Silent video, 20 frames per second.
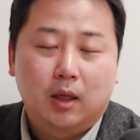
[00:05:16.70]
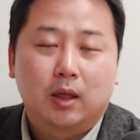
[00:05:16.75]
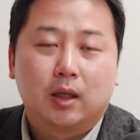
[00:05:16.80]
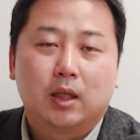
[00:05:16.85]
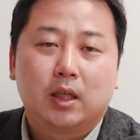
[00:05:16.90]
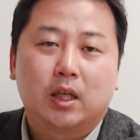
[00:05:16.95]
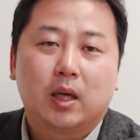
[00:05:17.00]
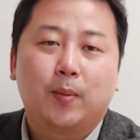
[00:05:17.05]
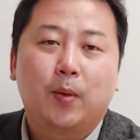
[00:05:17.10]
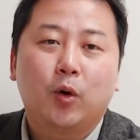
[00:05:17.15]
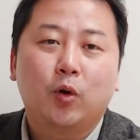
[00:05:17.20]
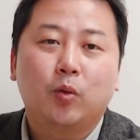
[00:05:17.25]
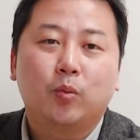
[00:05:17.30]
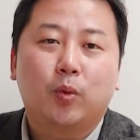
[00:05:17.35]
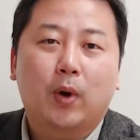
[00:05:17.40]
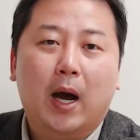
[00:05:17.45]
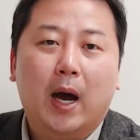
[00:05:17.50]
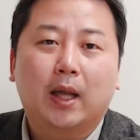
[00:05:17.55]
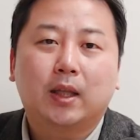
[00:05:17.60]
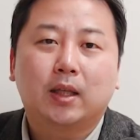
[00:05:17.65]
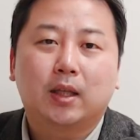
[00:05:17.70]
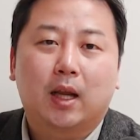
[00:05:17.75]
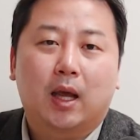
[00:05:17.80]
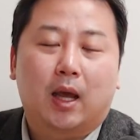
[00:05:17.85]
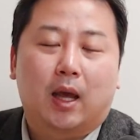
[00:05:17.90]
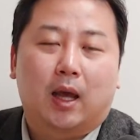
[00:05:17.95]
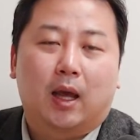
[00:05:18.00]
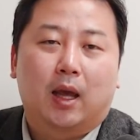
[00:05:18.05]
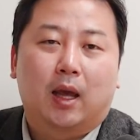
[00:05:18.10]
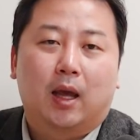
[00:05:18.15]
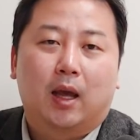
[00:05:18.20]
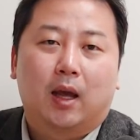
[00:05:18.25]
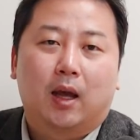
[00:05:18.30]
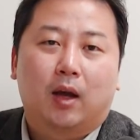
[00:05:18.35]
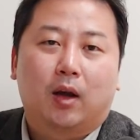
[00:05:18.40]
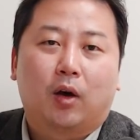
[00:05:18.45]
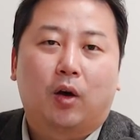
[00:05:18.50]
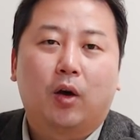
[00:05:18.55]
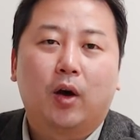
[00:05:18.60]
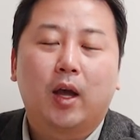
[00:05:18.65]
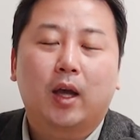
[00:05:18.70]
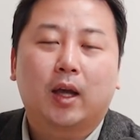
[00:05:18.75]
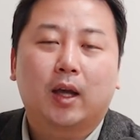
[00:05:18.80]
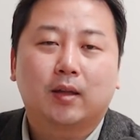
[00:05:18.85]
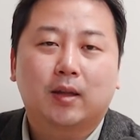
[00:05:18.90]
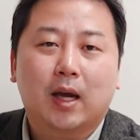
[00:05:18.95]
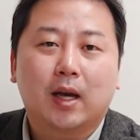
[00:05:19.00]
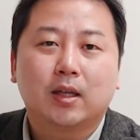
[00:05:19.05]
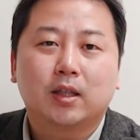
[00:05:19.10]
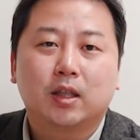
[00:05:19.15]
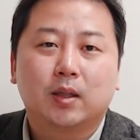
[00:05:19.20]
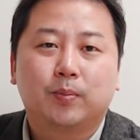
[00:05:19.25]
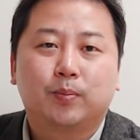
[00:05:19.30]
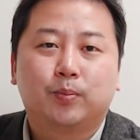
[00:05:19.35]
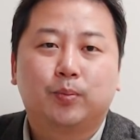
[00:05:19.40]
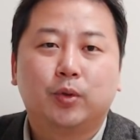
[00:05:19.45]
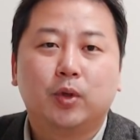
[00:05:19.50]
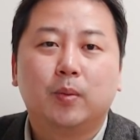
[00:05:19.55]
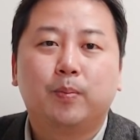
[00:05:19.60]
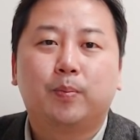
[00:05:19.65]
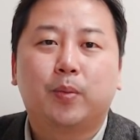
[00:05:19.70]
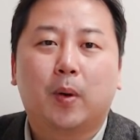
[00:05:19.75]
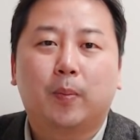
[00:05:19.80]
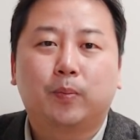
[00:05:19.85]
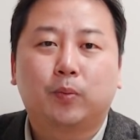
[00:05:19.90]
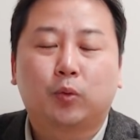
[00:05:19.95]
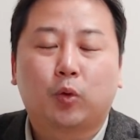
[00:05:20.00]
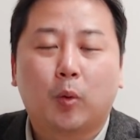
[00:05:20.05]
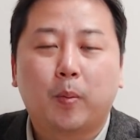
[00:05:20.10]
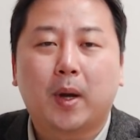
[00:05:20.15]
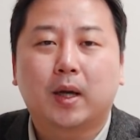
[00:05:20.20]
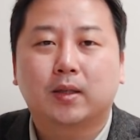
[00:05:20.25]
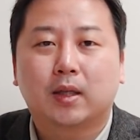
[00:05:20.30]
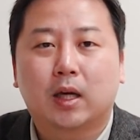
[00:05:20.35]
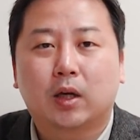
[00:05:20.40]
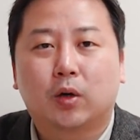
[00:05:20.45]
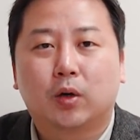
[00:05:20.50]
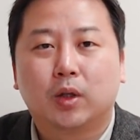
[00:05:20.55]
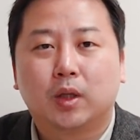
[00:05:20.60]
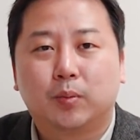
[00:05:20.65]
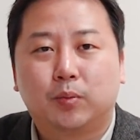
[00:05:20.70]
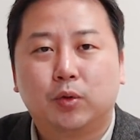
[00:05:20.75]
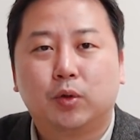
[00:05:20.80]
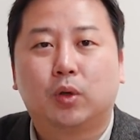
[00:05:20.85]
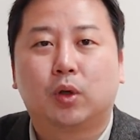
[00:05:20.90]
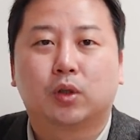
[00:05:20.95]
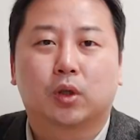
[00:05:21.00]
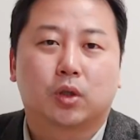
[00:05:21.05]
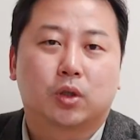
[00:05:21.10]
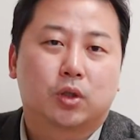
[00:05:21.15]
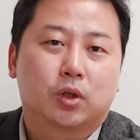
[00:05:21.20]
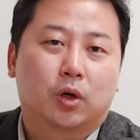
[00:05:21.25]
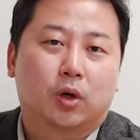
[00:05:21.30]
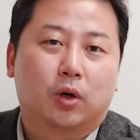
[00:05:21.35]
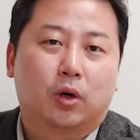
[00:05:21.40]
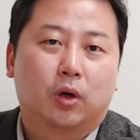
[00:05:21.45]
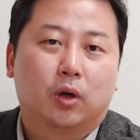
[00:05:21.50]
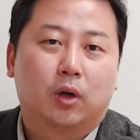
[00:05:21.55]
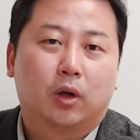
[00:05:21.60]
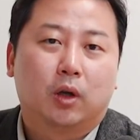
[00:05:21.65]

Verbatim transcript: 이재명 후보 아들의 거액의 상습 불법 도박 사건이 불거졌죠.